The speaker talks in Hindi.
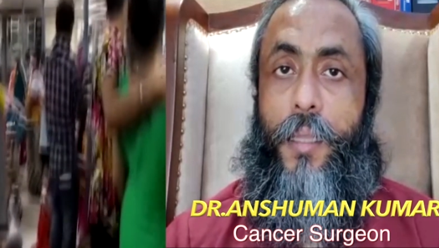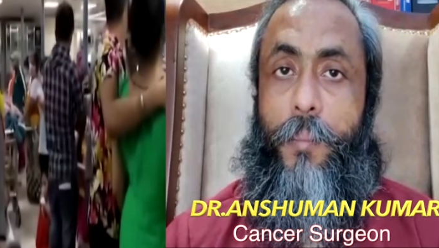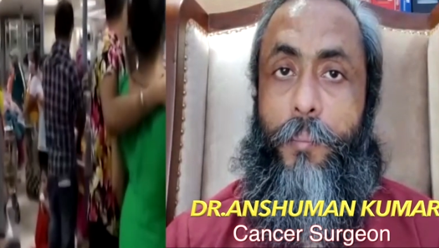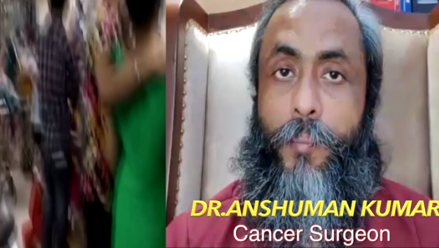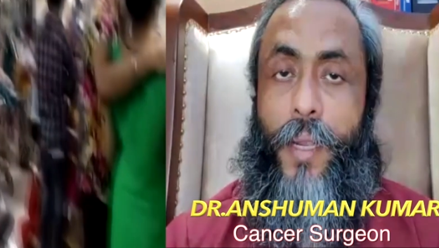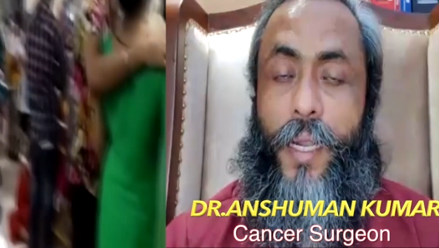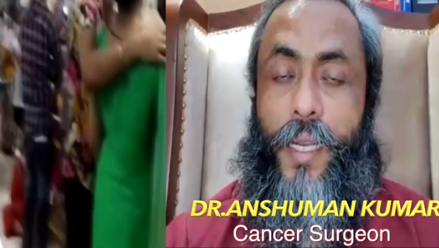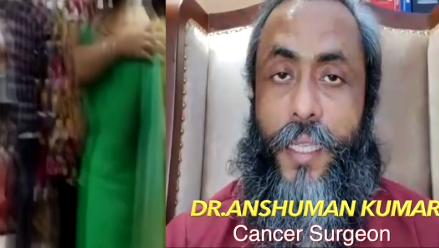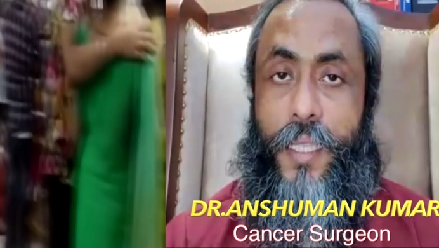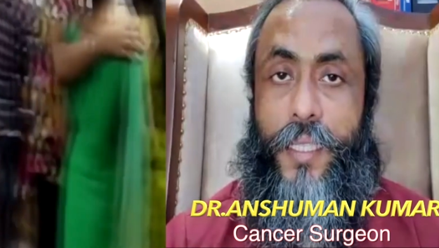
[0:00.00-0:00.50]

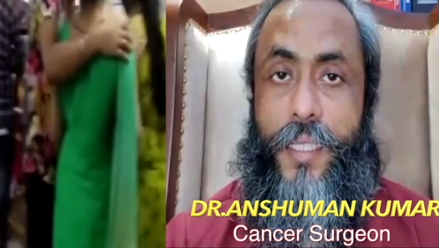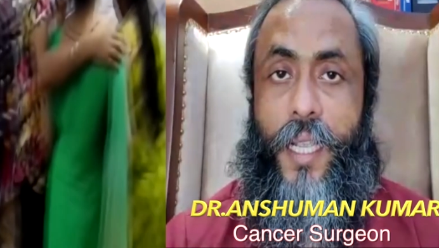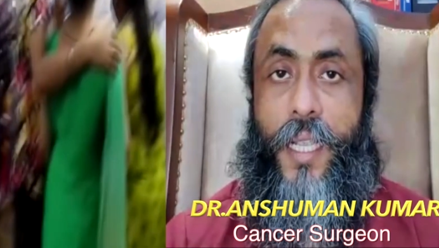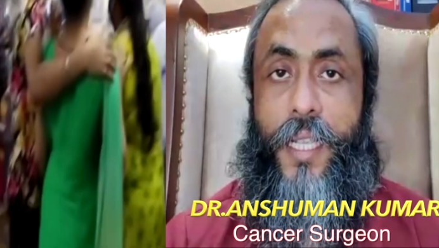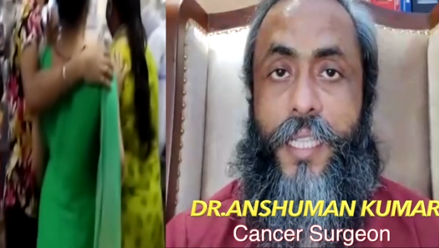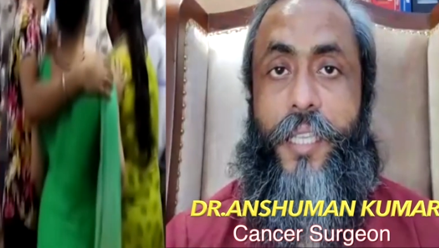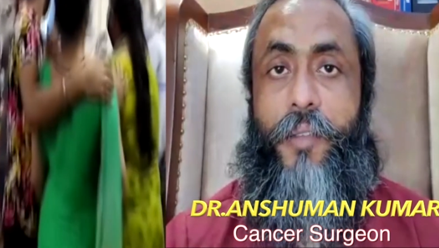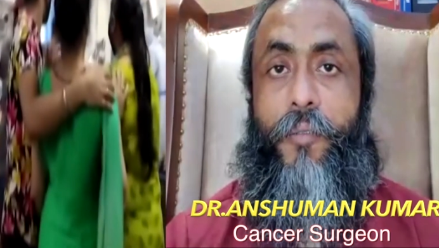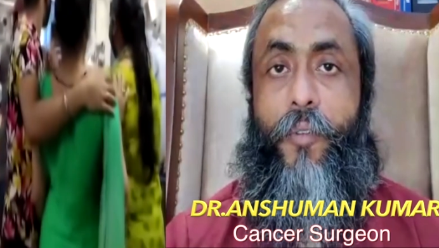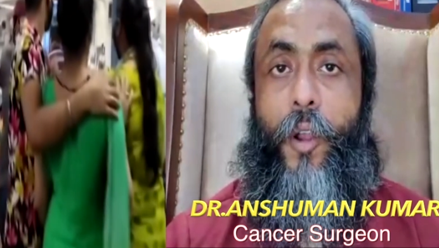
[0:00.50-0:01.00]
मेडिकल
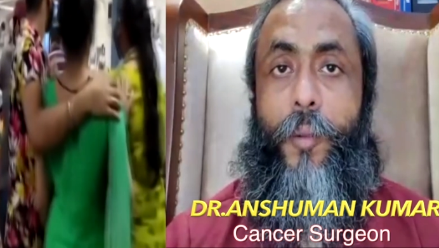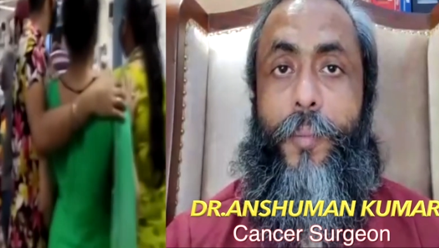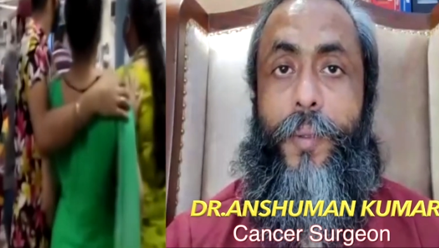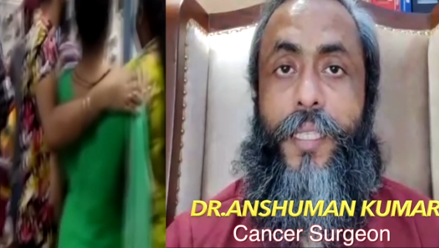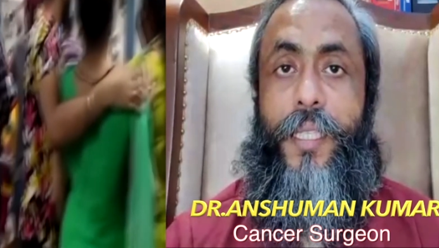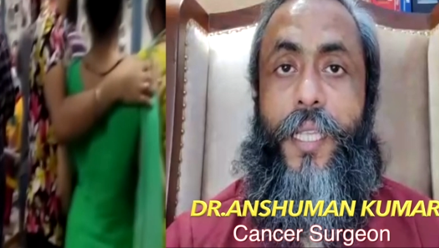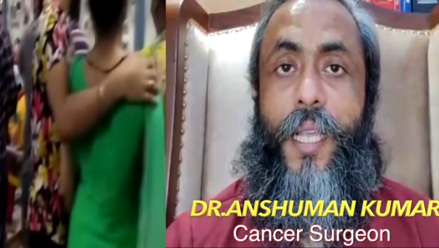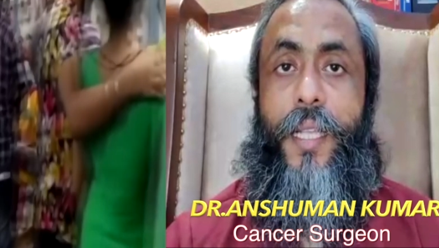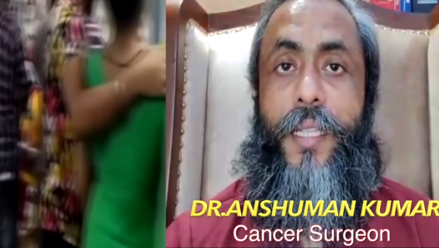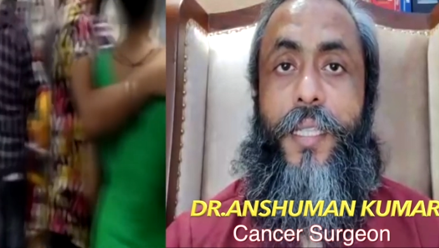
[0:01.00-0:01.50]
साइंस इवॉल्विंग
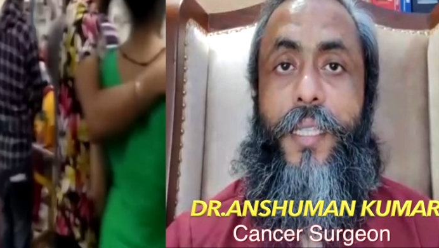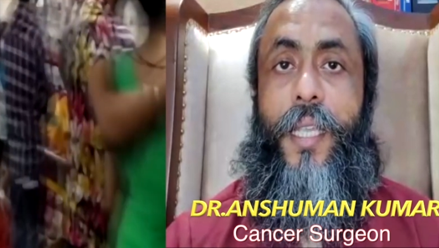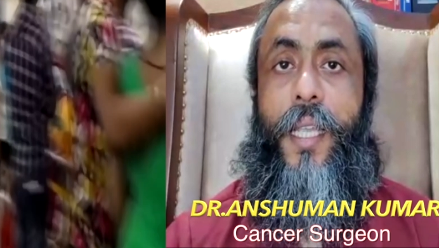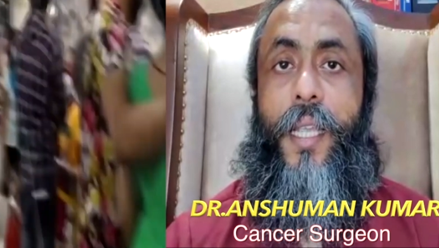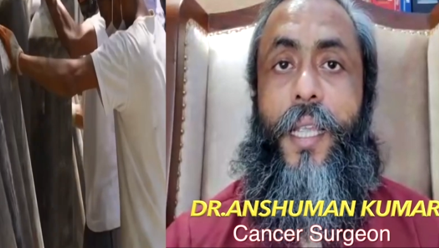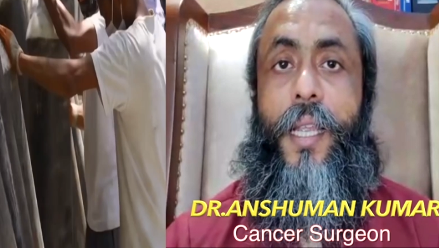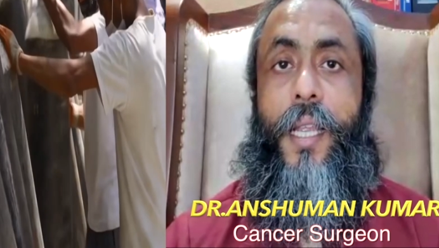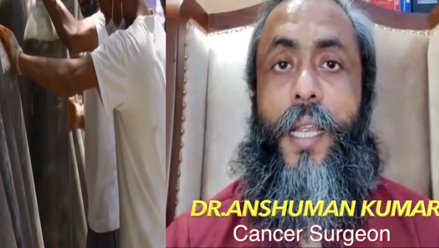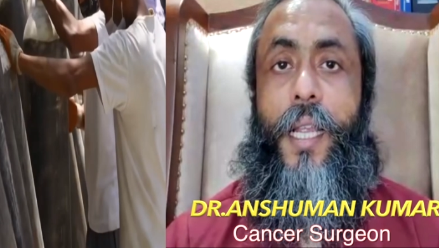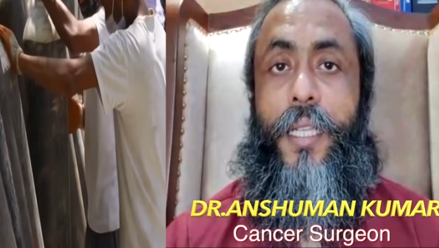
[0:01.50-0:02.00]
साइंस है